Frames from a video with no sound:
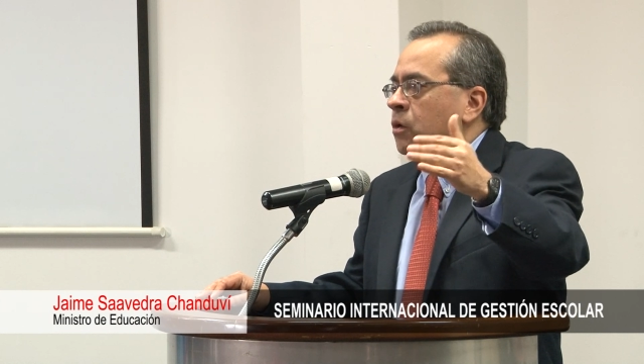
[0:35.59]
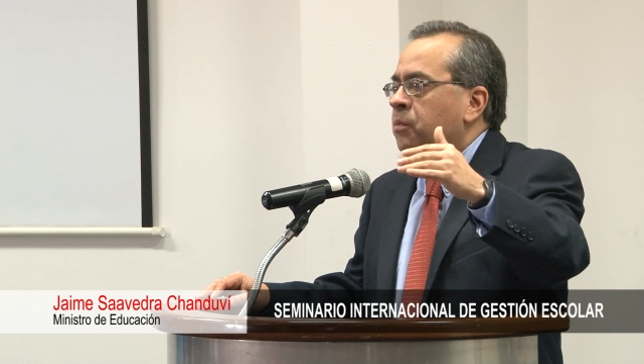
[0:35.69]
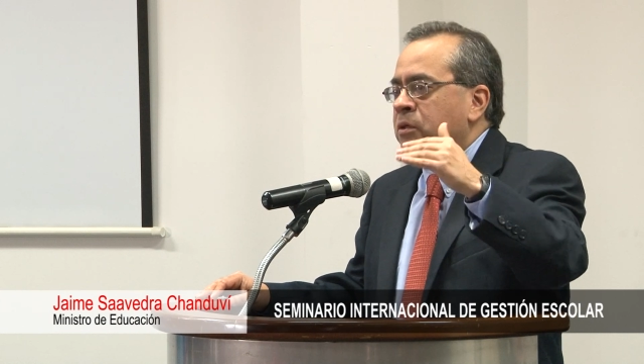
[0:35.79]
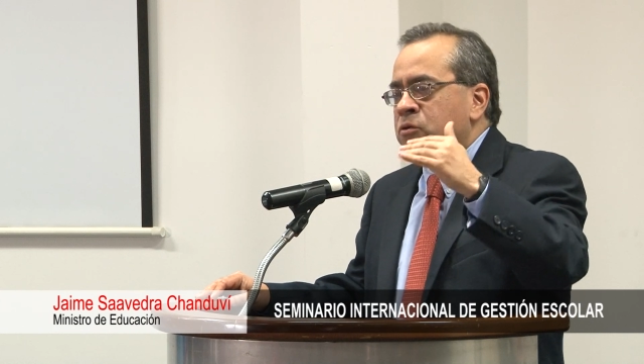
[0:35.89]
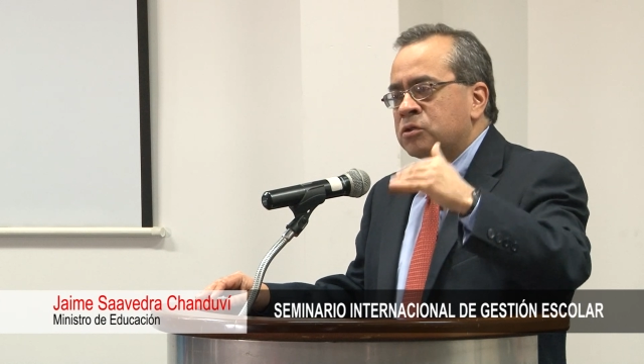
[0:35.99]

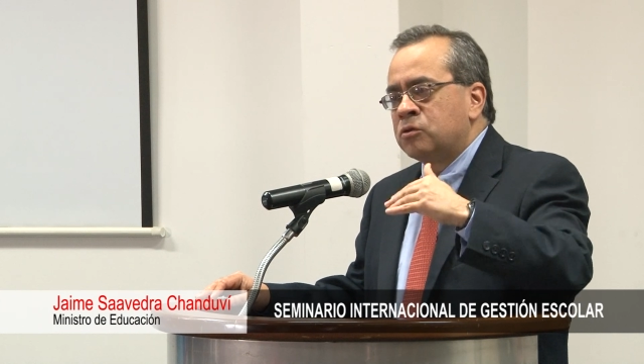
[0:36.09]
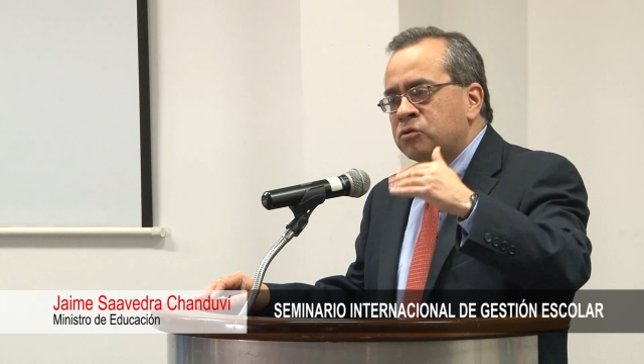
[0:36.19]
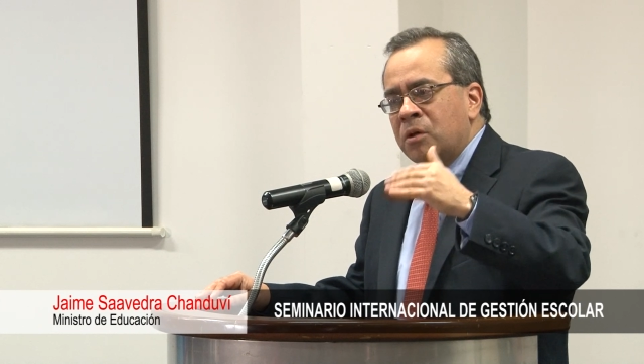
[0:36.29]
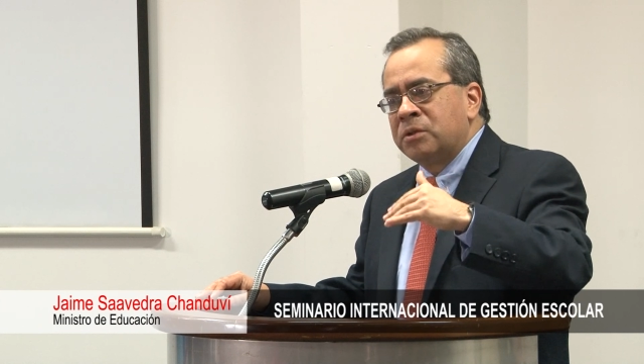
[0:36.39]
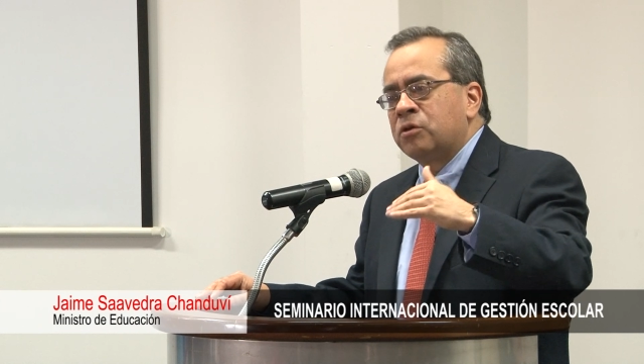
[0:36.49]
pero entonces no
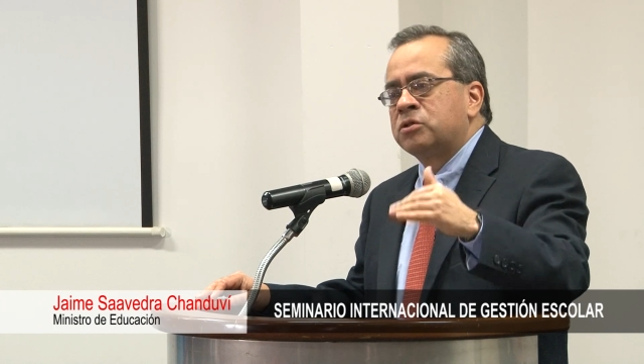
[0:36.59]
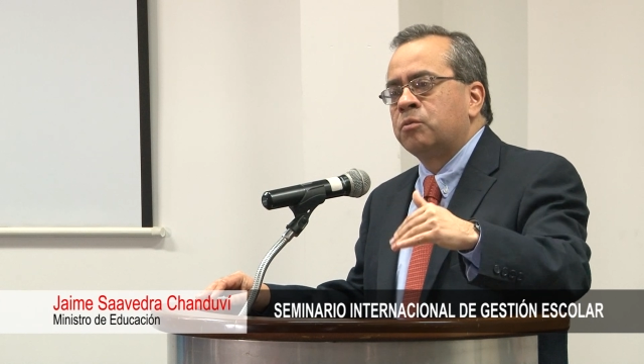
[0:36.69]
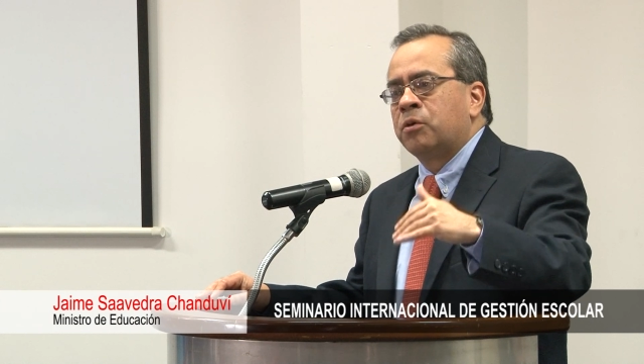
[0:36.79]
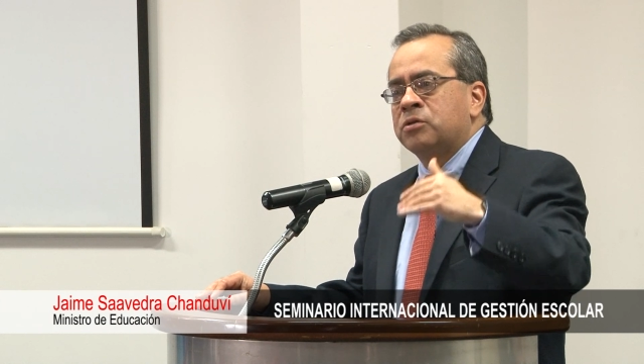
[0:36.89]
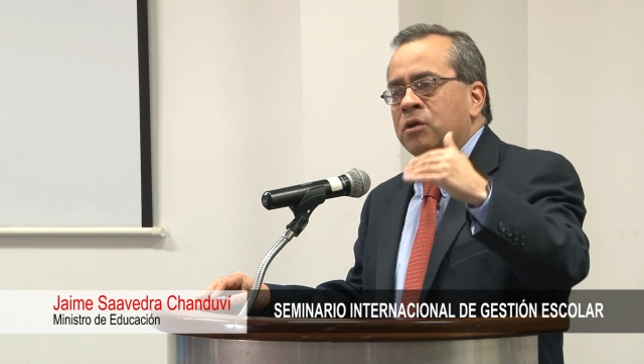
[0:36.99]
solamente nos
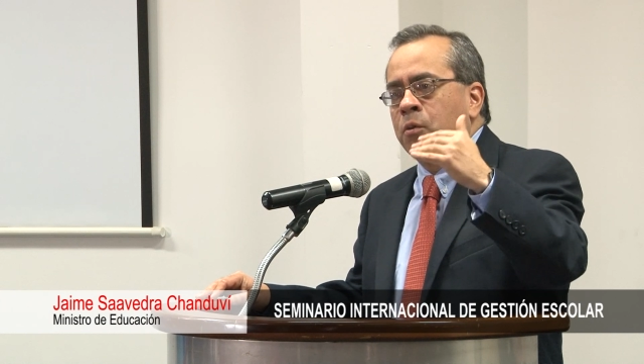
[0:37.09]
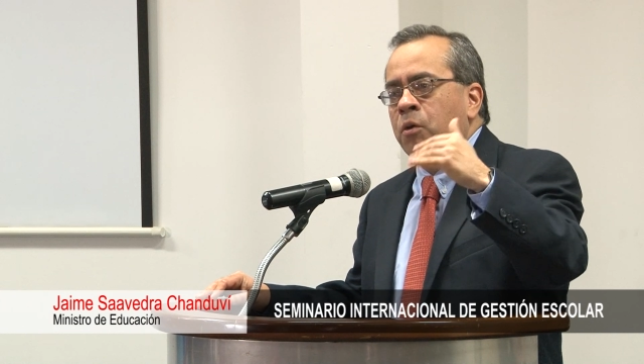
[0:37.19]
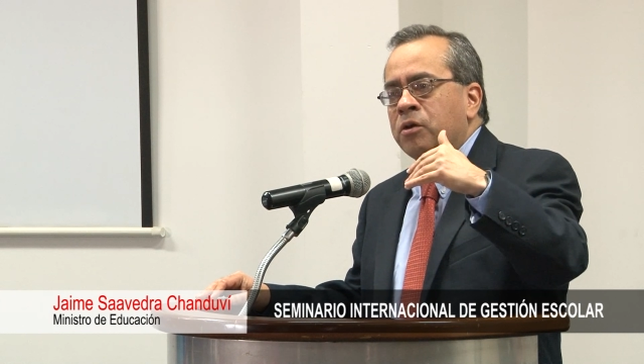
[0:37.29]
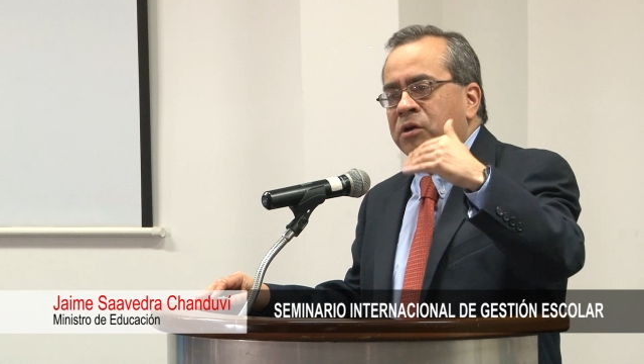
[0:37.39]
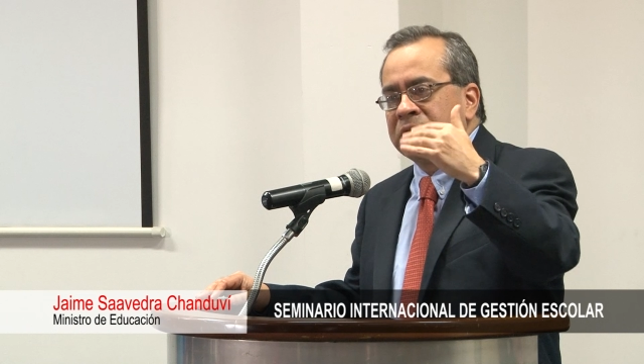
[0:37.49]
importan los
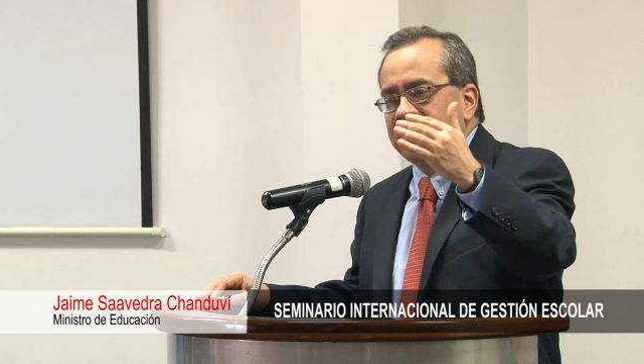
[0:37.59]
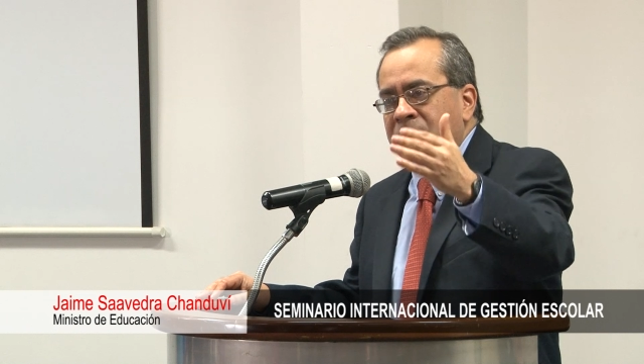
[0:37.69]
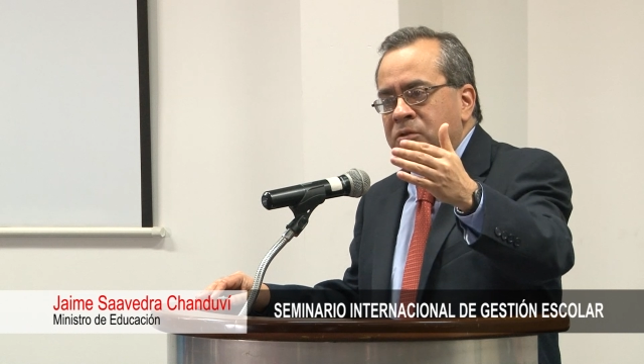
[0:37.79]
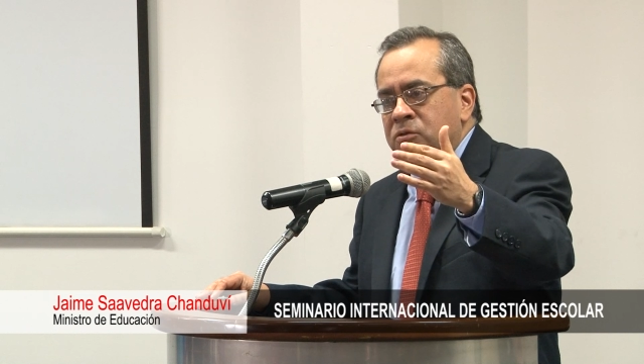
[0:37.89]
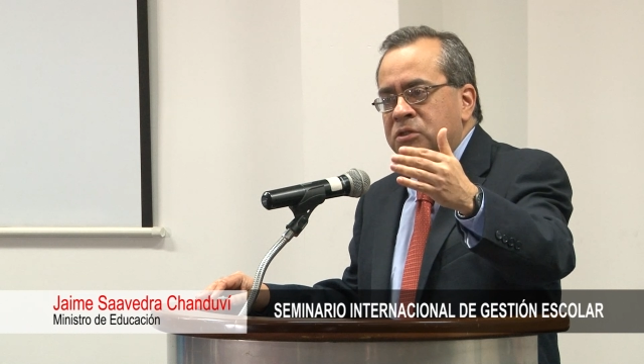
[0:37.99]
buenos rendimientos,